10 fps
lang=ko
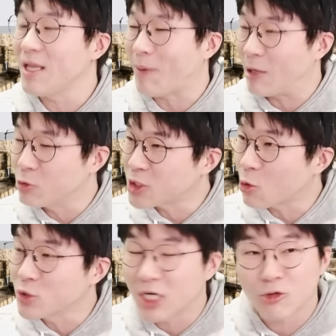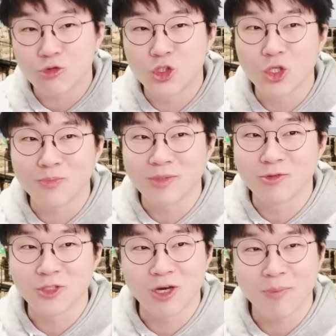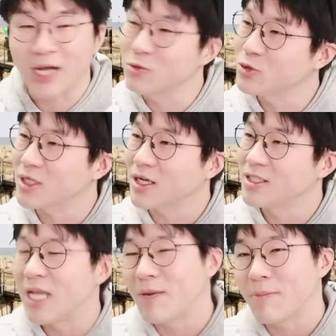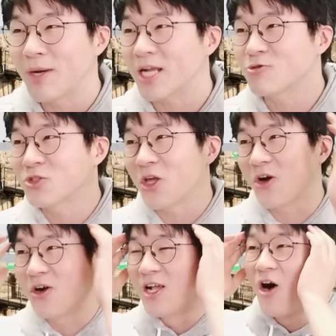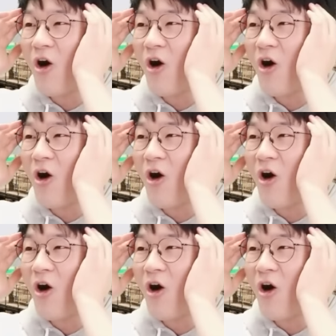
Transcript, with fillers: 1이 반도체 공장으로 뒤덮이면서 반도체깔 제발 팔아주세요.